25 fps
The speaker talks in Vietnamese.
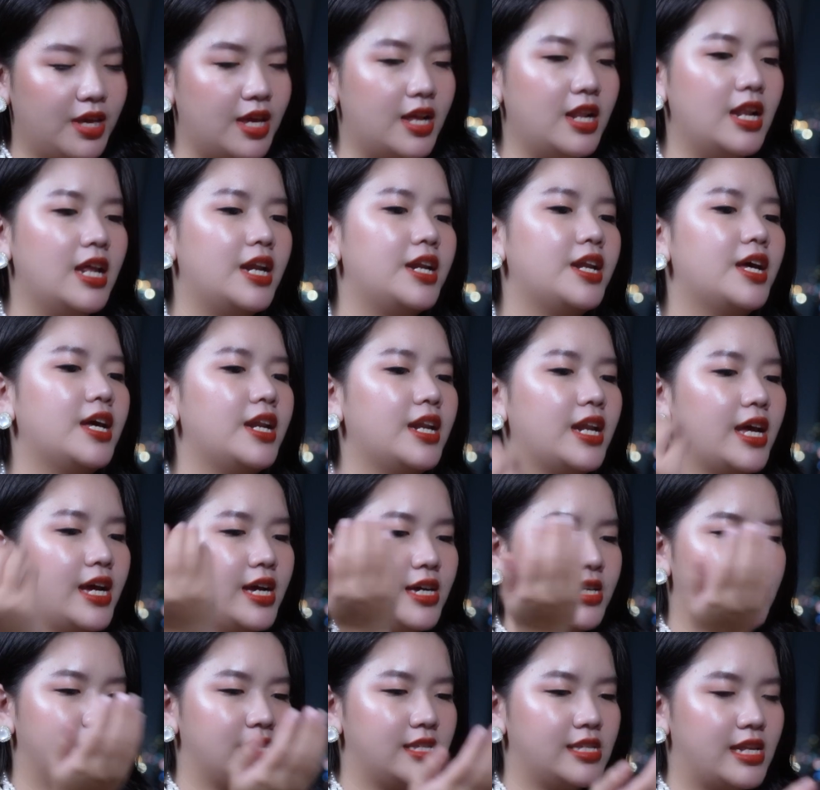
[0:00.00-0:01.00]
nghĩ là nên
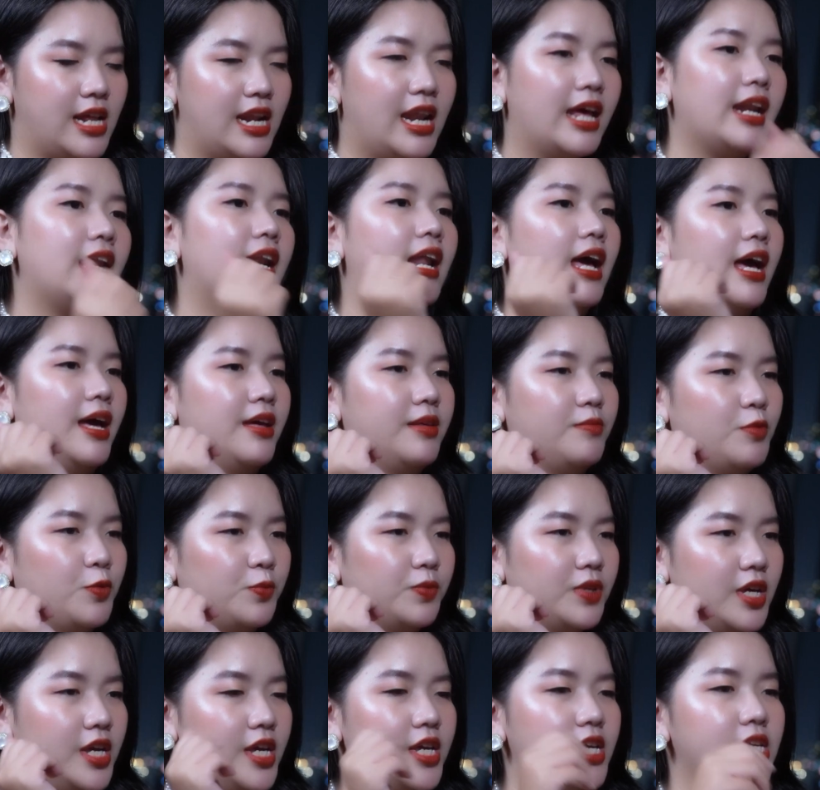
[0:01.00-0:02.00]
ăn salad lại một
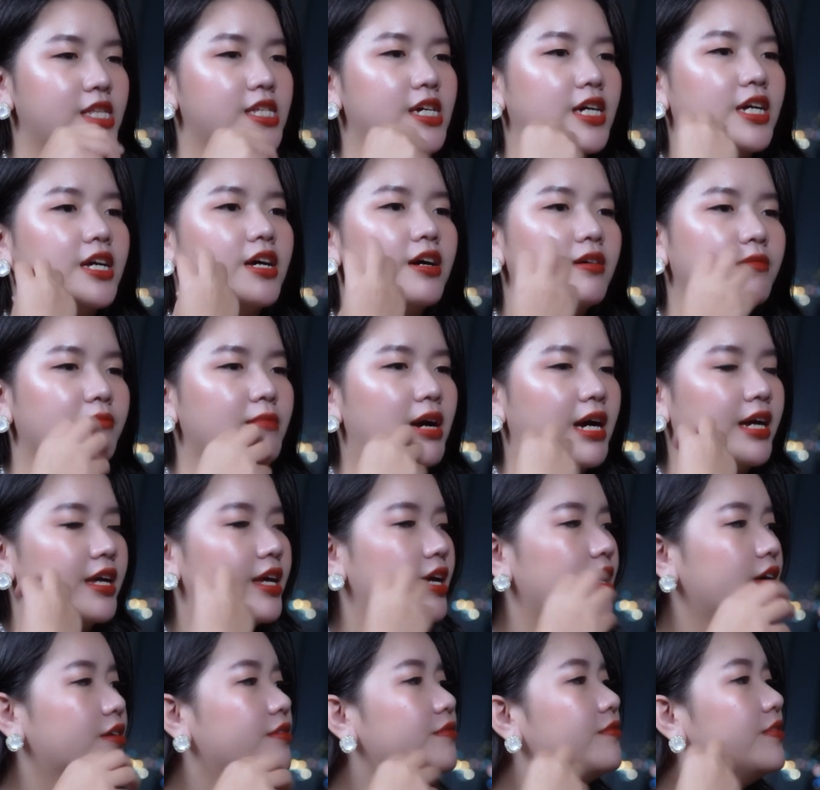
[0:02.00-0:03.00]
tí cho cân bằng
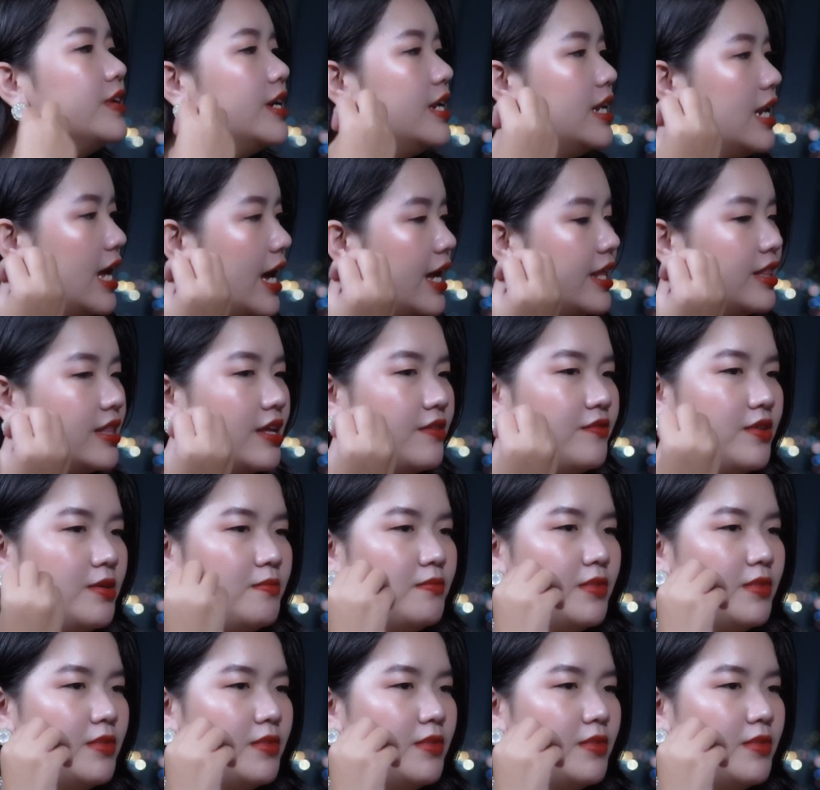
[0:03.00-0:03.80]
cái hương vị lại ừ. tại vì